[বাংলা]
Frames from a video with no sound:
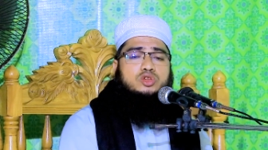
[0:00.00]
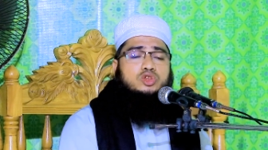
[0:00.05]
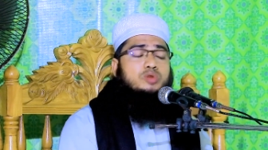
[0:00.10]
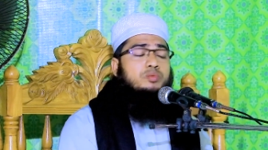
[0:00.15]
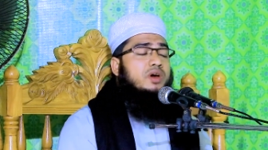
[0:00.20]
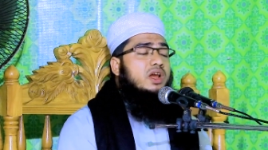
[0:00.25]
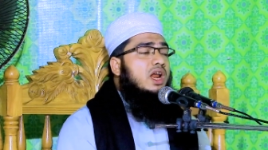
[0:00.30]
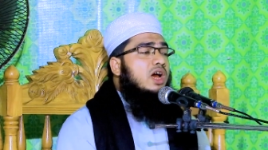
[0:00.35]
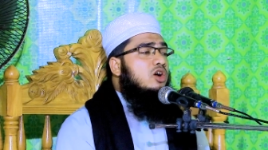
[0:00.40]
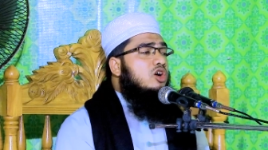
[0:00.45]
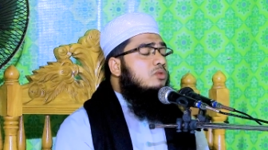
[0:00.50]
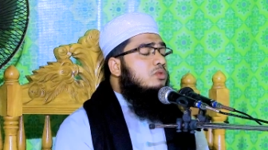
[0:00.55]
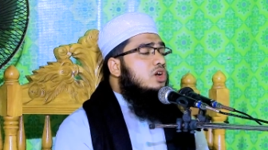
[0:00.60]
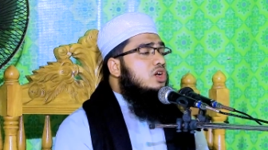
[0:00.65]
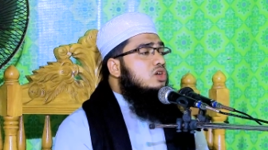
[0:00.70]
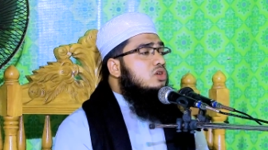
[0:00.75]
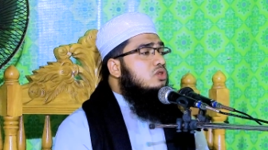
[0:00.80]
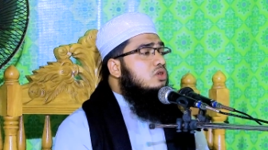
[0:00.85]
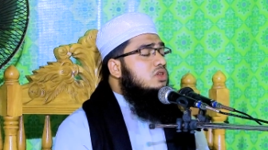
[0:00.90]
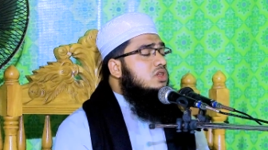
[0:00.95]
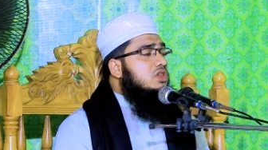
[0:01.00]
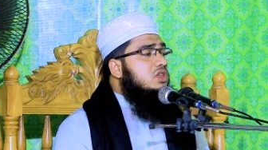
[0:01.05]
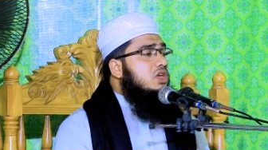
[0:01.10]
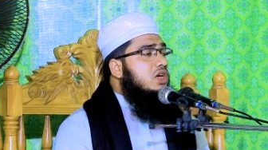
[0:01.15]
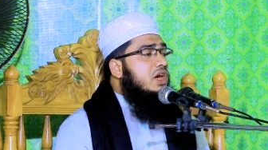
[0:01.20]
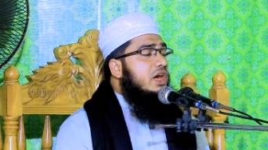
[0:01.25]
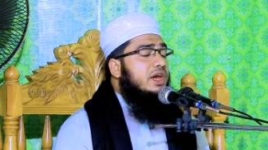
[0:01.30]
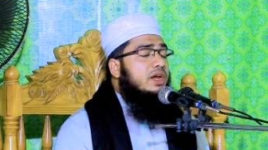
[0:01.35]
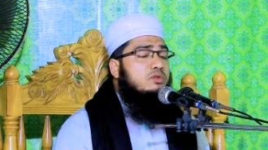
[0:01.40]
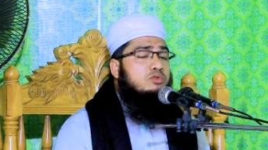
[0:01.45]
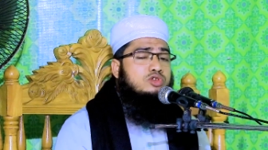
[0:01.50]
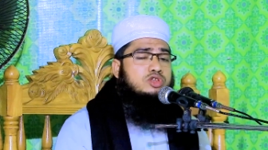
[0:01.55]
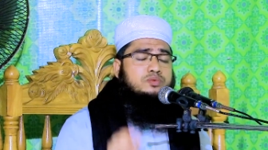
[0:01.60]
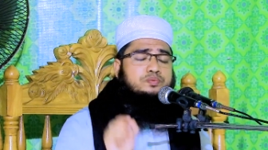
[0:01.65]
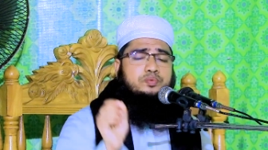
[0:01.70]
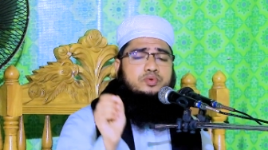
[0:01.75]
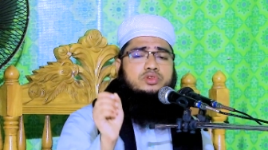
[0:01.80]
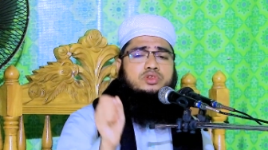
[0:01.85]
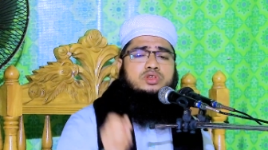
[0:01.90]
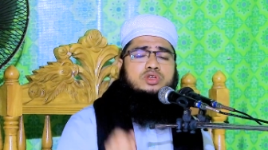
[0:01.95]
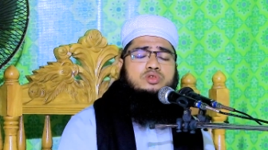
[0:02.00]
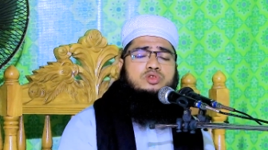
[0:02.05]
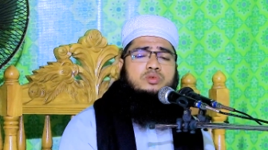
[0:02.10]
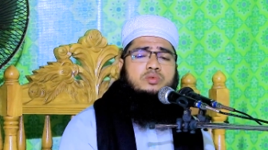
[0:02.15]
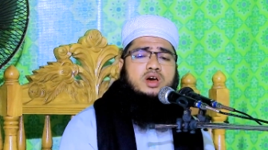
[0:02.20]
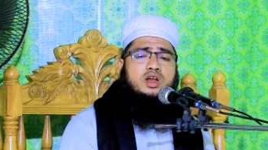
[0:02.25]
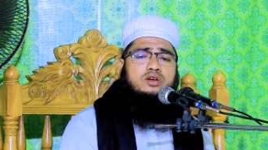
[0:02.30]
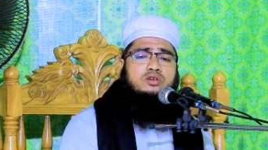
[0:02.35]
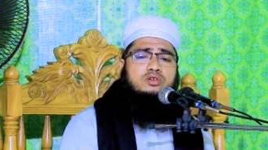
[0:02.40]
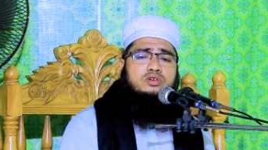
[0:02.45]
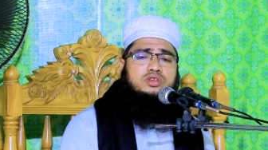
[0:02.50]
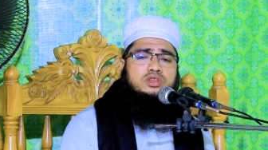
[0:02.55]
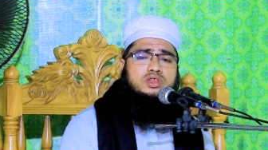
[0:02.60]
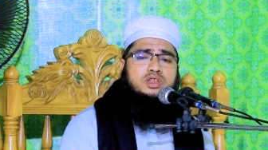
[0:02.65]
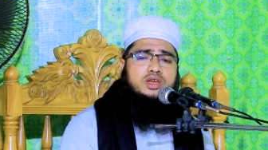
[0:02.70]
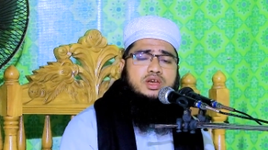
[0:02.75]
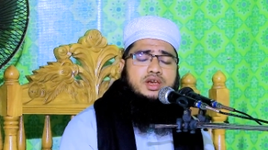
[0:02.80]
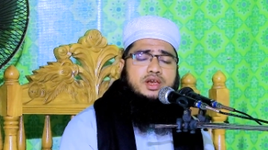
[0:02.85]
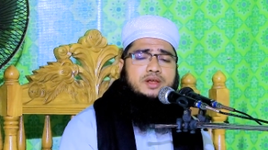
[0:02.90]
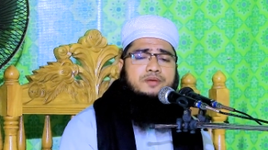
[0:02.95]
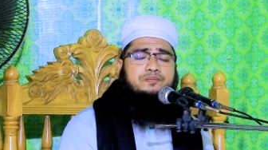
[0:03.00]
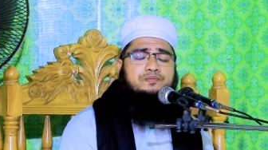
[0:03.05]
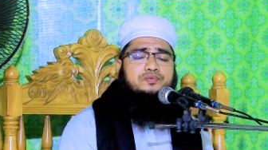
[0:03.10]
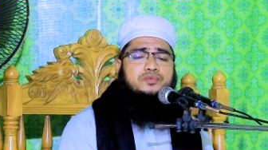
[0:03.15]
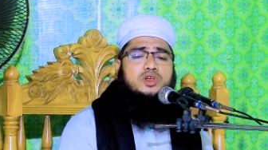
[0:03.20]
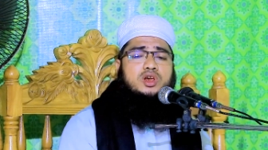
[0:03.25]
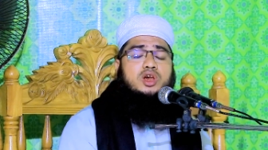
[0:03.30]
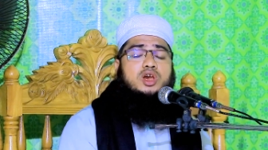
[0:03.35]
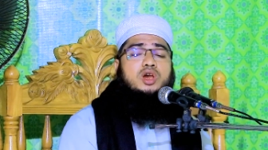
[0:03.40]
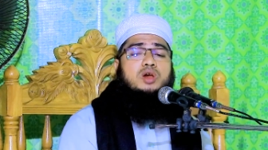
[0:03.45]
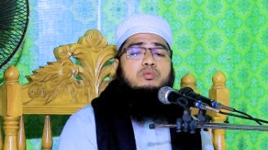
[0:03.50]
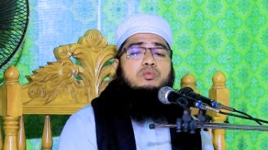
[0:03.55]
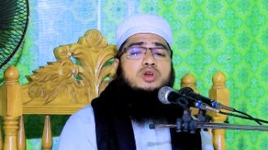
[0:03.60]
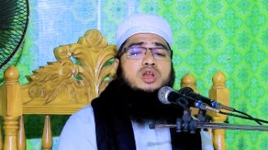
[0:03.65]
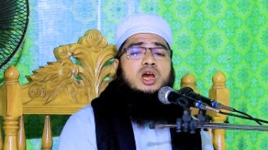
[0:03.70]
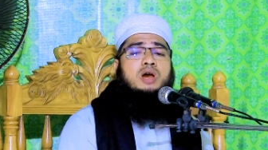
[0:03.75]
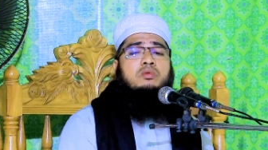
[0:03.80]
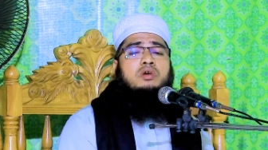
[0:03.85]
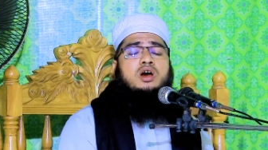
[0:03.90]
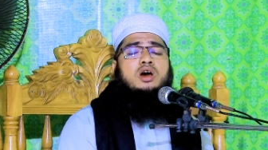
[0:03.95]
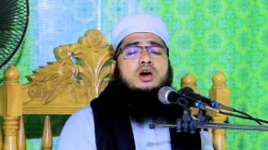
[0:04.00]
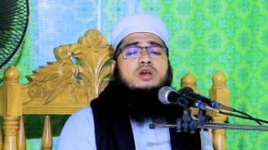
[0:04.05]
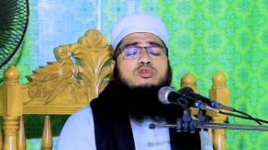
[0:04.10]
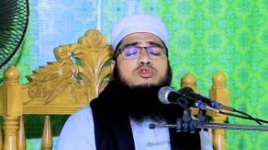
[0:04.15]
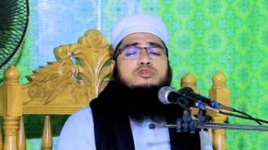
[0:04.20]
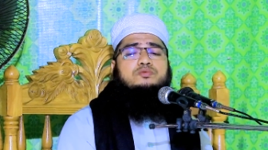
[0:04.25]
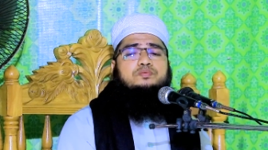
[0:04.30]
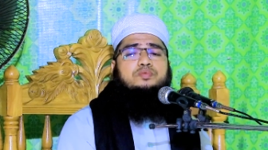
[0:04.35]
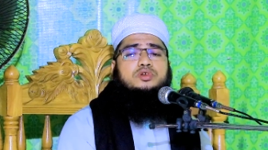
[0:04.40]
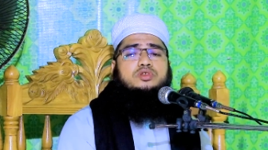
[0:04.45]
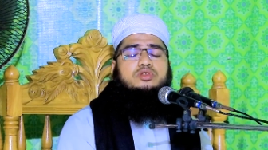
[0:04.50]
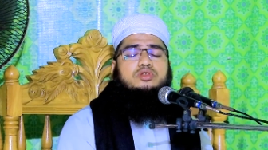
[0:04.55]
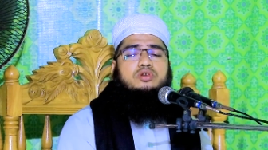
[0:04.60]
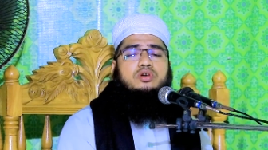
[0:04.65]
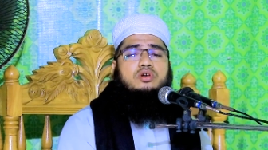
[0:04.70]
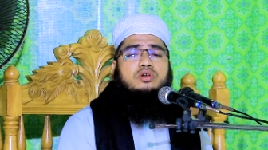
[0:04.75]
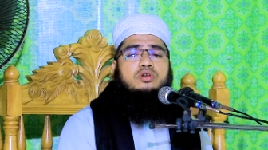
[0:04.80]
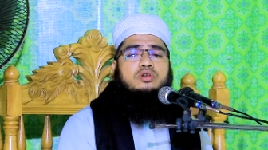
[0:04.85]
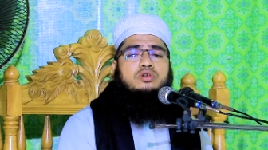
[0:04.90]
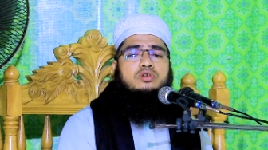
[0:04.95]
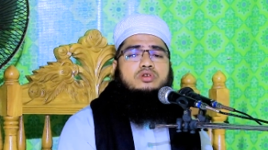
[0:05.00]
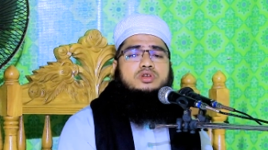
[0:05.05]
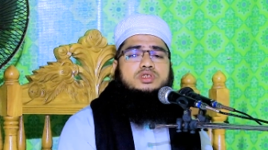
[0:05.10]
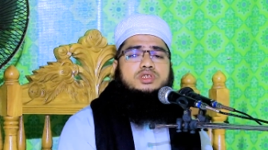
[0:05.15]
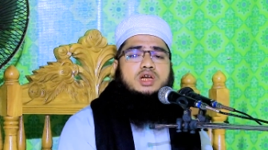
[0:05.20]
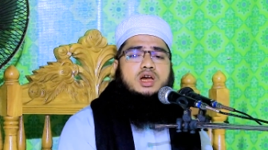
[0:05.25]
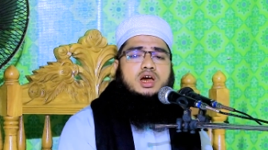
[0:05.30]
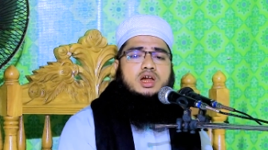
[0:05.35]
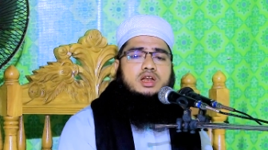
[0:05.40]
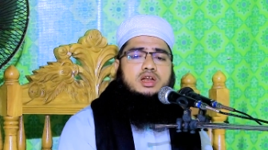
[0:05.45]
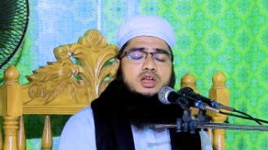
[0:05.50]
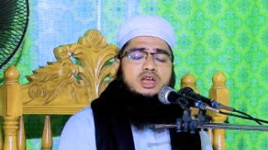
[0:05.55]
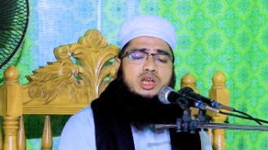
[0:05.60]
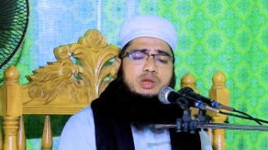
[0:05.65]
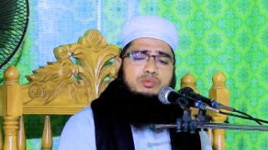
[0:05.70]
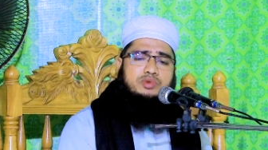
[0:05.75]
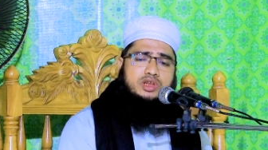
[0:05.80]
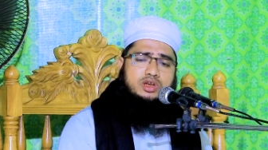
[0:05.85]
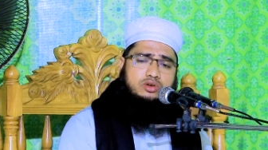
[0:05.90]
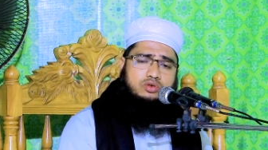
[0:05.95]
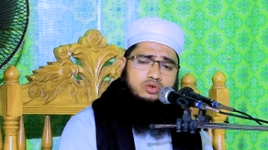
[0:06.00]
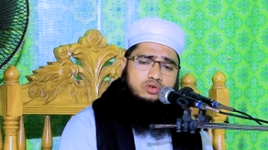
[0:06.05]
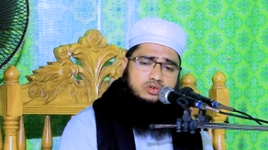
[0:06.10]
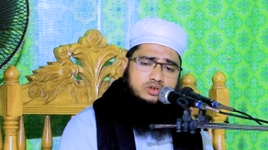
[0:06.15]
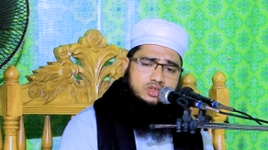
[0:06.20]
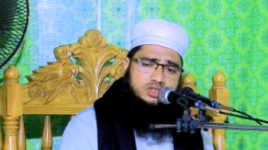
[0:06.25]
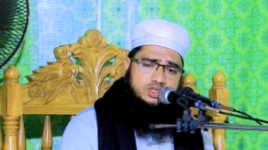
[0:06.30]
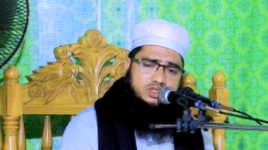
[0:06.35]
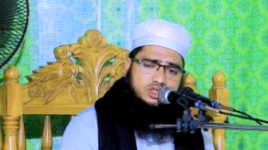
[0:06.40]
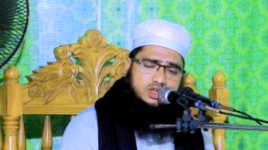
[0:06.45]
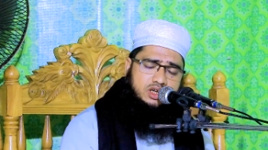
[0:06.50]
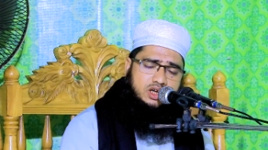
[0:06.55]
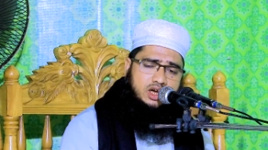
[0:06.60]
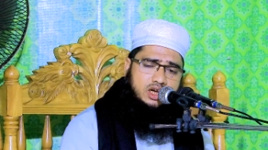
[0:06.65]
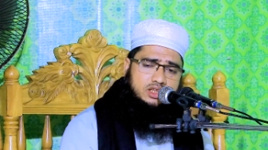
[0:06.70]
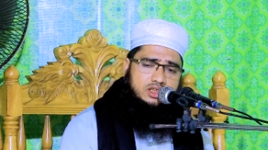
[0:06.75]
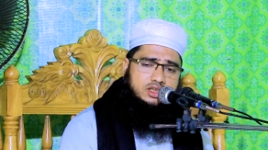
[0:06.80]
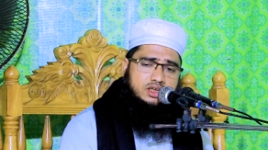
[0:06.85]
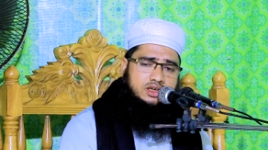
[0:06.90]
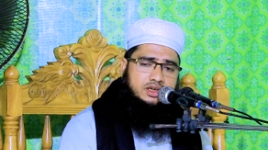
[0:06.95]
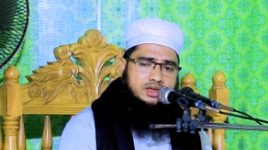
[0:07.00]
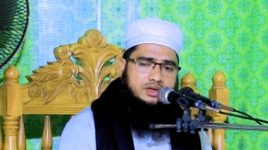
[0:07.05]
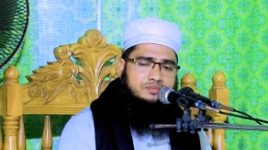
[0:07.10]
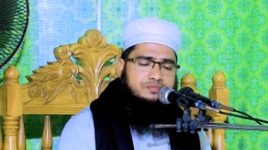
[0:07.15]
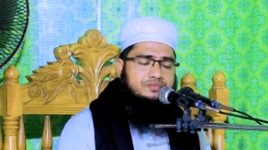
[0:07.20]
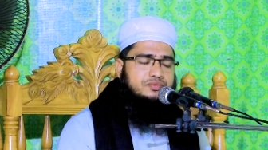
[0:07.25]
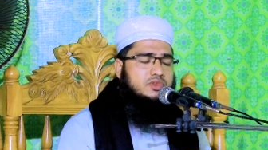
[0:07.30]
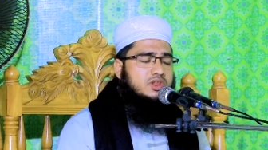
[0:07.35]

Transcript: তোমার আগমন কোত থেকে উৎপত্তি তোমার কোত থেকে বলে আমার উৎপত্তি হলো জাহান্নামের অগ্নিশিখা থেকে